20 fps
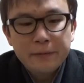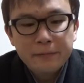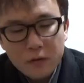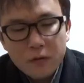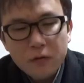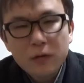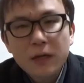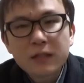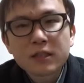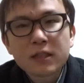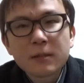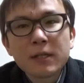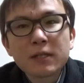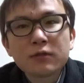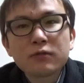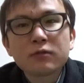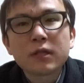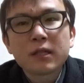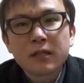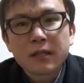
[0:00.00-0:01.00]
これ朝
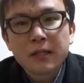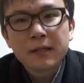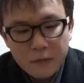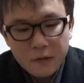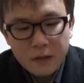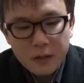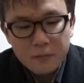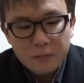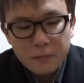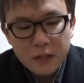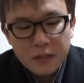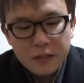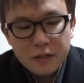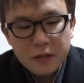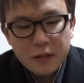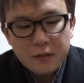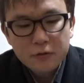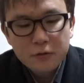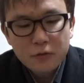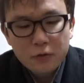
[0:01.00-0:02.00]
マックから販売して
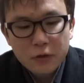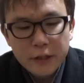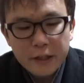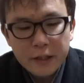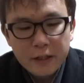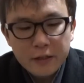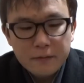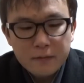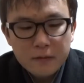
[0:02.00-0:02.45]
るので